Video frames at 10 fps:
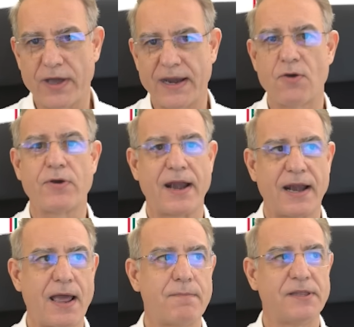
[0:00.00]
creo que
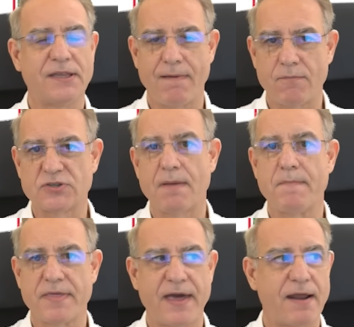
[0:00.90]
realmente vamos a
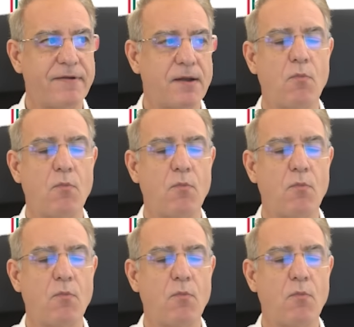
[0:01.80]
empezar a ver